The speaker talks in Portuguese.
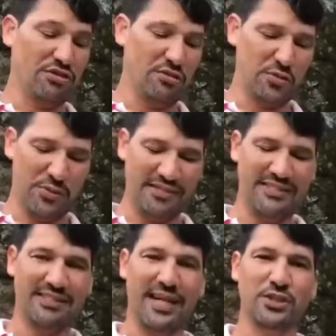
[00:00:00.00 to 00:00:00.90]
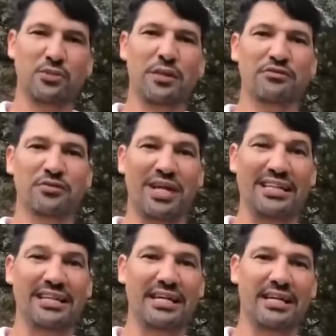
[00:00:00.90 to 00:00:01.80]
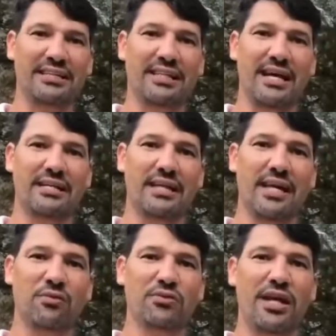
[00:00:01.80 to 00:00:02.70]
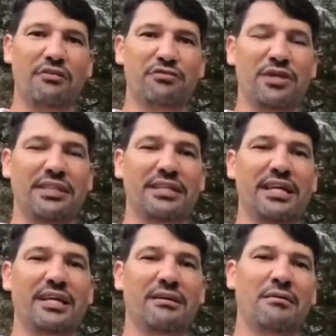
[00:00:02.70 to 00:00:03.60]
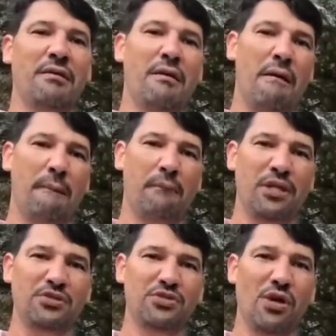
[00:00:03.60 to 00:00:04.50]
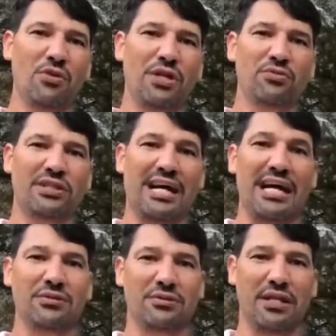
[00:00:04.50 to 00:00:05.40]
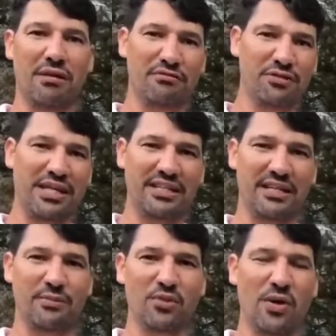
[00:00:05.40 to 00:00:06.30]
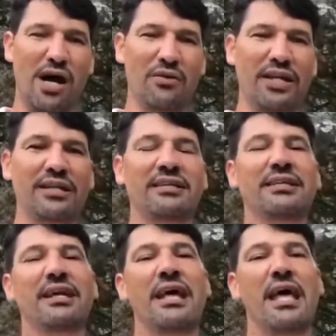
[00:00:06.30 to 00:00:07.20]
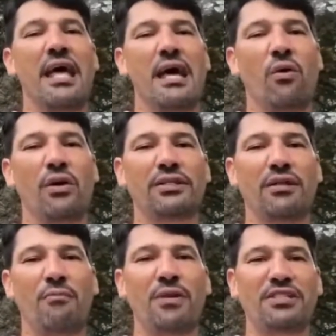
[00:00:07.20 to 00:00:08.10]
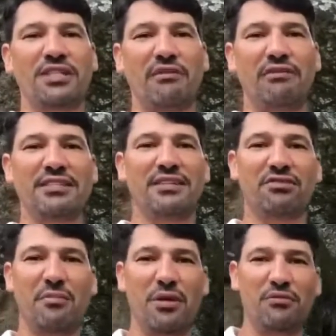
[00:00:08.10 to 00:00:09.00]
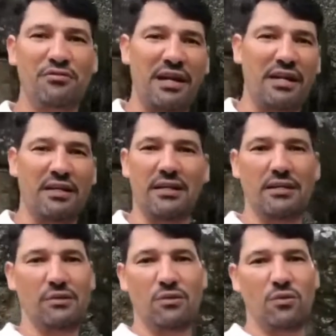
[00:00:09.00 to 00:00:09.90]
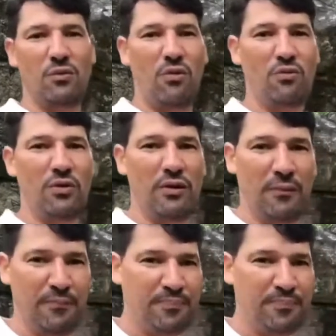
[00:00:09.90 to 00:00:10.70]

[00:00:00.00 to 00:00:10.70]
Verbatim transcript: vamos precisar de uma furadeira, tá? Quem não tem a furadeira, pode usar o que? Um trado, que é uma furadeira manual, né? Ou então pode estar tá fazendo também com facão, algum